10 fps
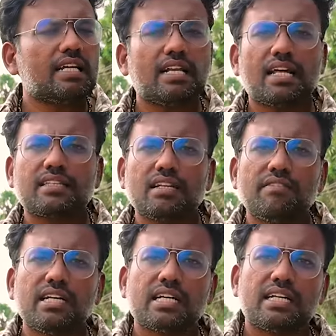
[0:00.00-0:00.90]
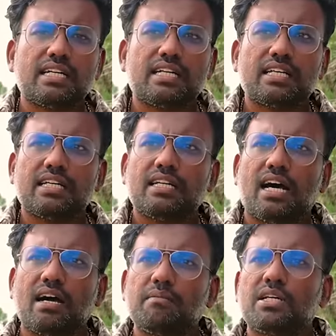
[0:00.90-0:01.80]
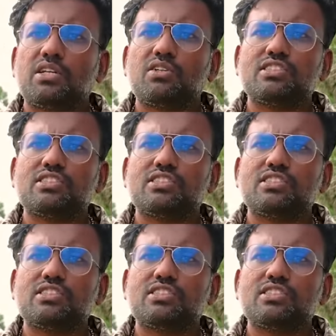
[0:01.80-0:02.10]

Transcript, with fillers: ஏரி எல்லாத்துலேயும் வீடு கட்டிட்டு நாம